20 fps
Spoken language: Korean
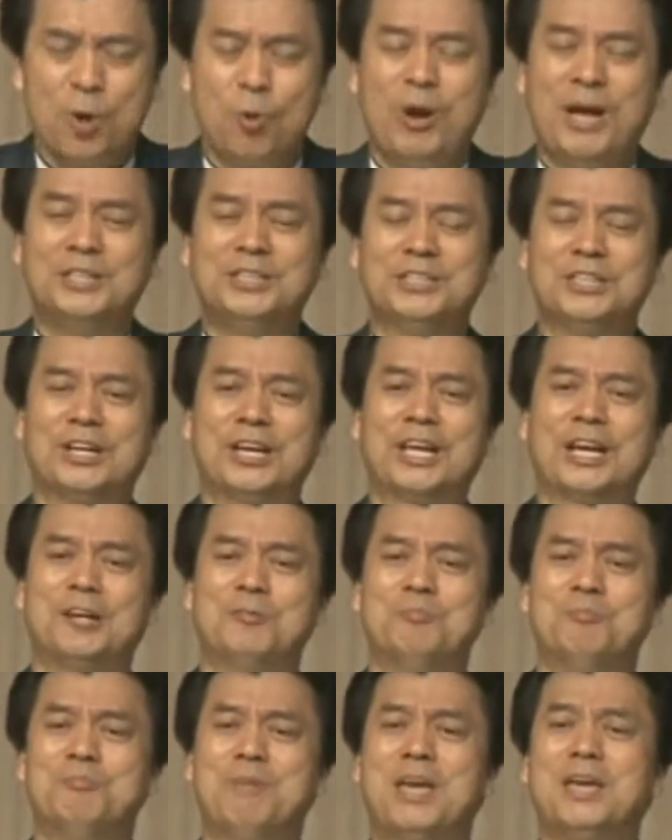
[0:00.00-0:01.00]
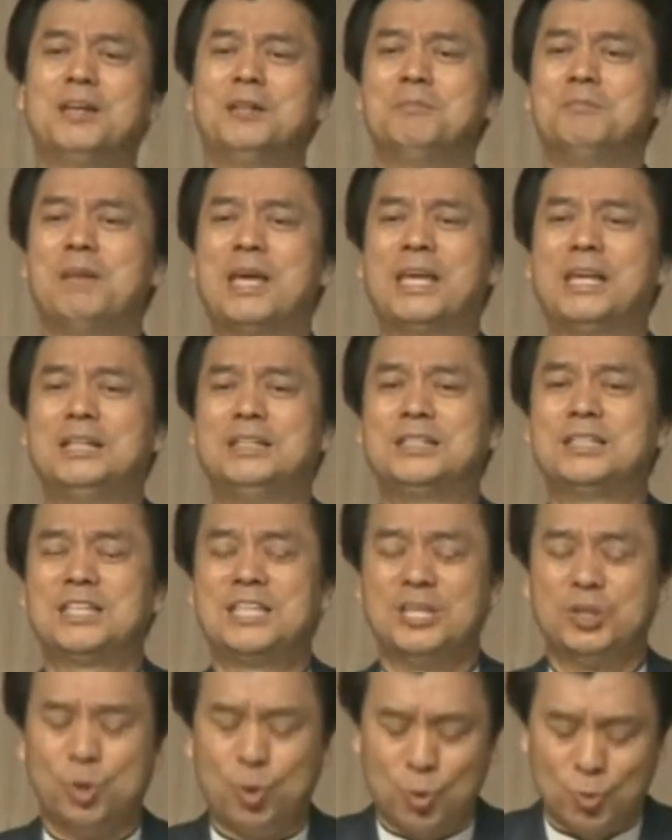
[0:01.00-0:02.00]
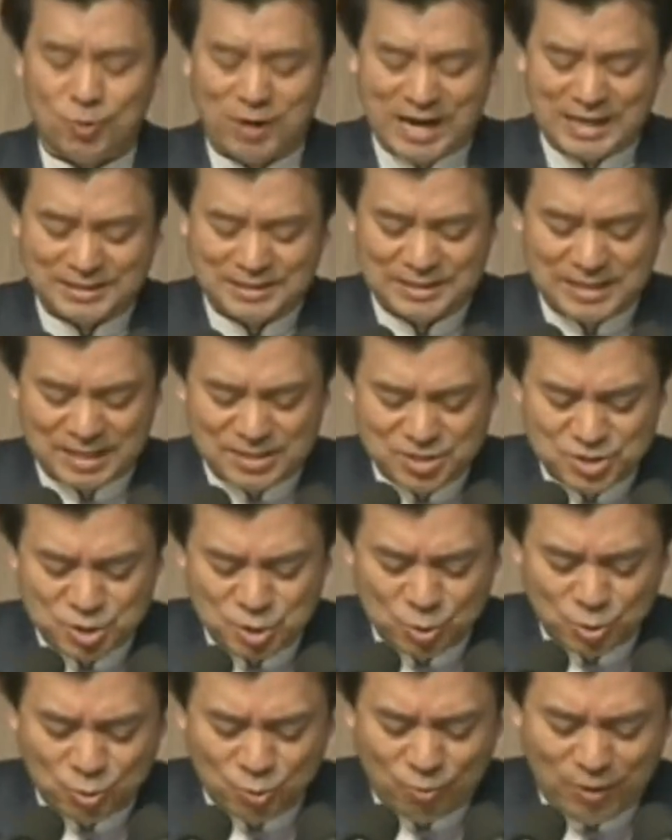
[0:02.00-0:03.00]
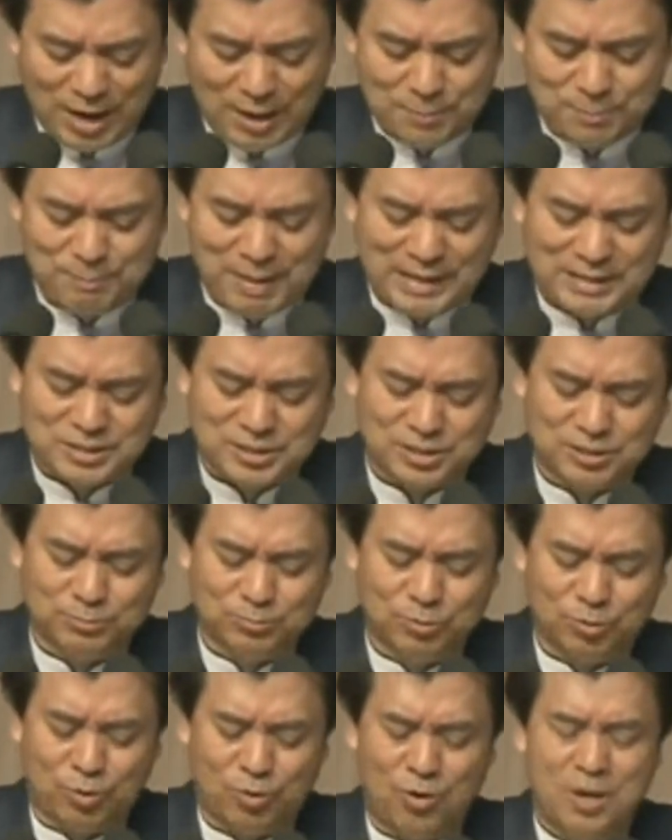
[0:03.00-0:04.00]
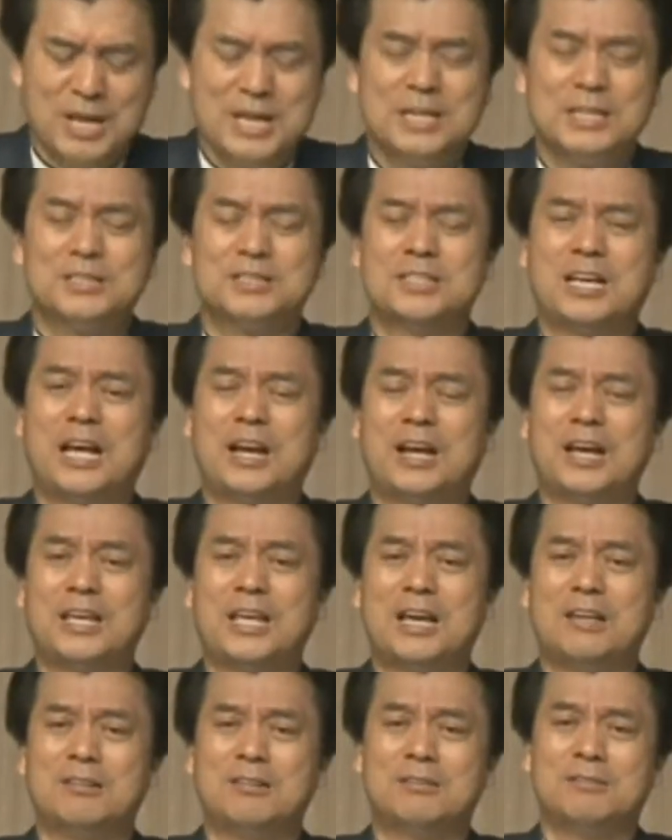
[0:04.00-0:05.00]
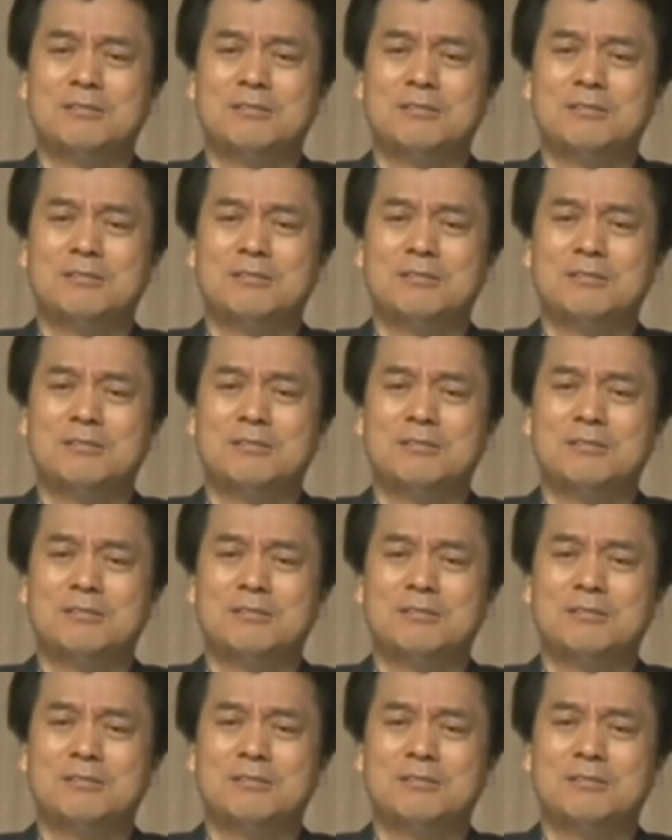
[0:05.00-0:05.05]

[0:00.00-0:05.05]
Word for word: 환경에는 매일매일 기도와 찬송과 말씀으로 살아야